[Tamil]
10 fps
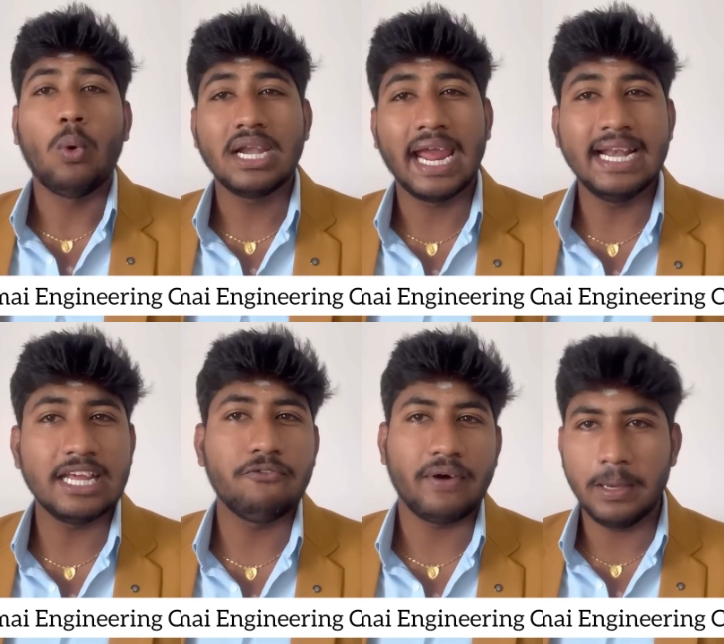ஒன்
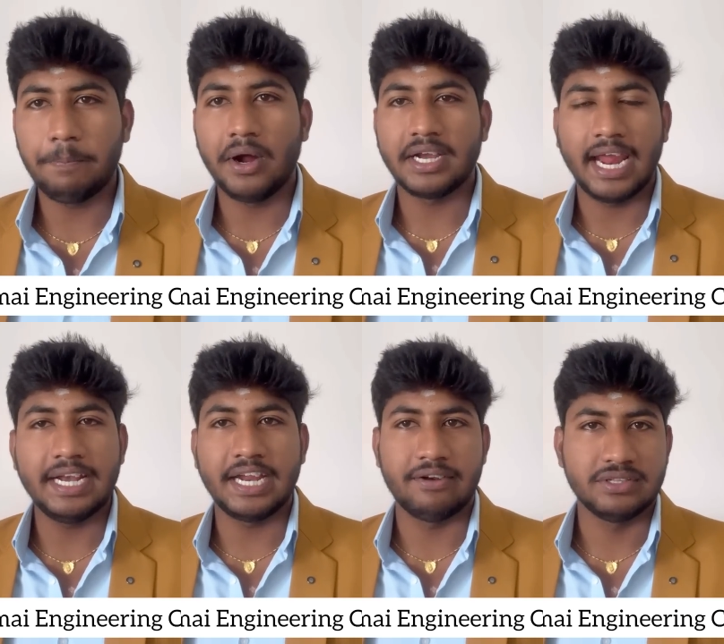எயிட்டி ஃபைவ் பாயிண்ட்
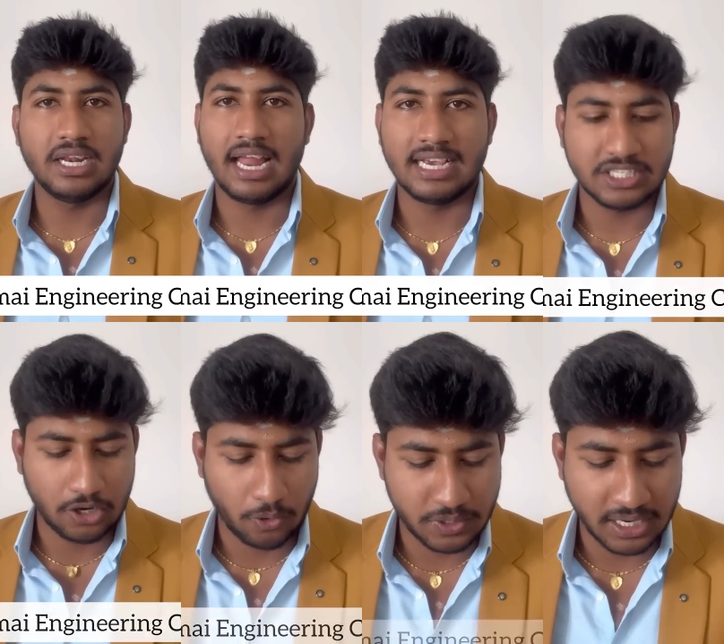எயிட் நைன் வந்து லாஸ்ட்
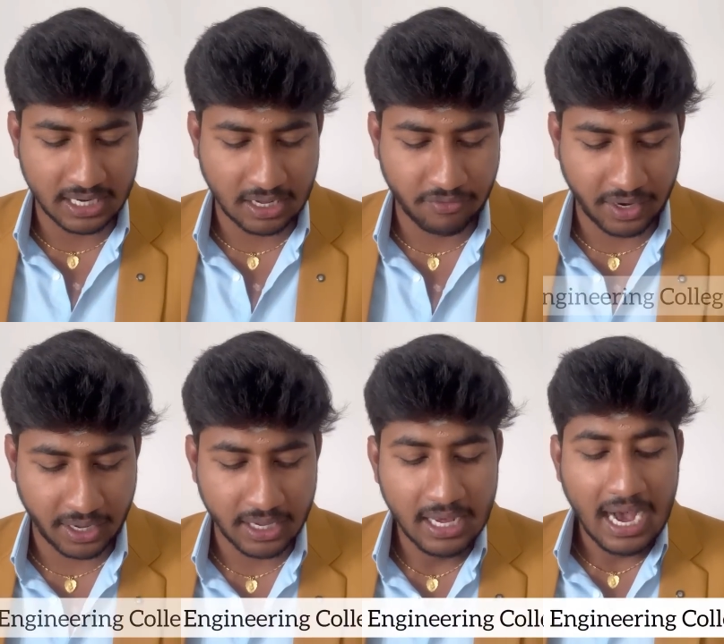க்ளோசிங் கட் ஆஃபாக இருக்கு